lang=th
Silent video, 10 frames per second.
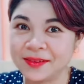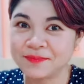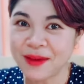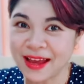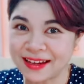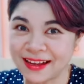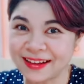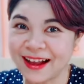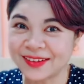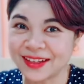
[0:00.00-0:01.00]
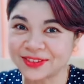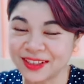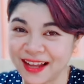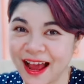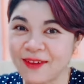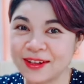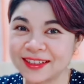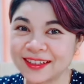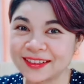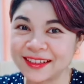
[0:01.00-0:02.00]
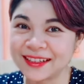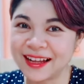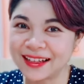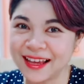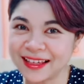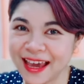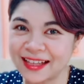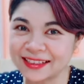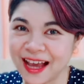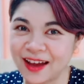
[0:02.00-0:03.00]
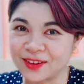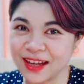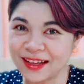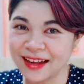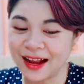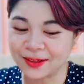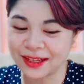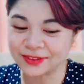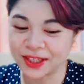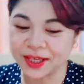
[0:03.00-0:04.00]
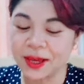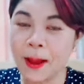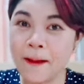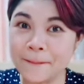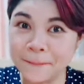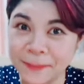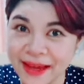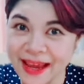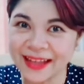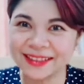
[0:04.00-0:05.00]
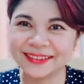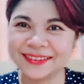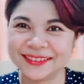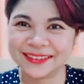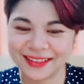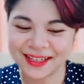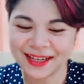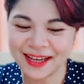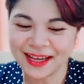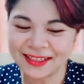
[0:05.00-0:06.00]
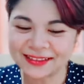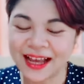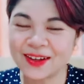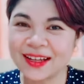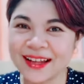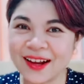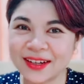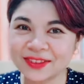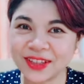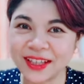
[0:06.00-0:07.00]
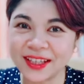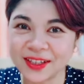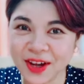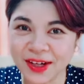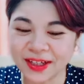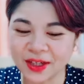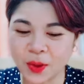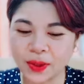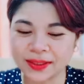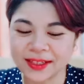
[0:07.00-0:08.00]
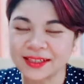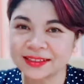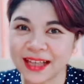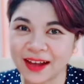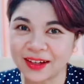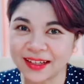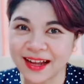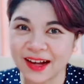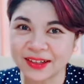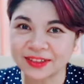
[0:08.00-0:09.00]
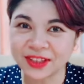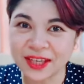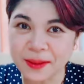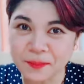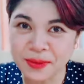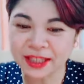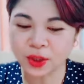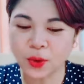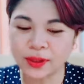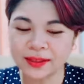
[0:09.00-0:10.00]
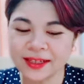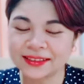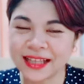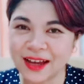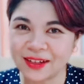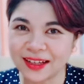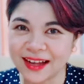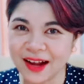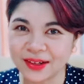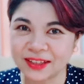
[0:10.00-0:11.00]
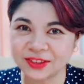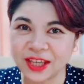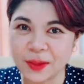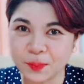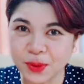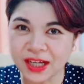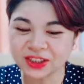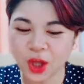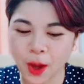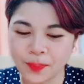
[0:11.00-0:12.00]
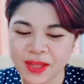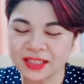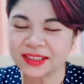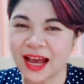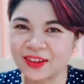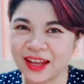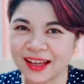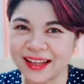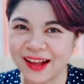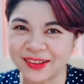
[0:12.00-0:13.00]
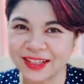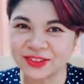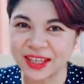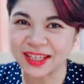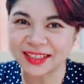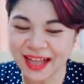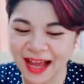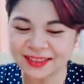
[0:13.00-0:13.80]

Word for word: 8 ลัคนาราศีและ 5 วันเกิดนี้นะ ได้แก่ ชาวลัคนาราศีมีนชาวลัคนาราศีกรกฎ ชาวลัคนาราศีมิถุน ชาวลัคนาราศีพฤษภชาวลัคนาราศีกัน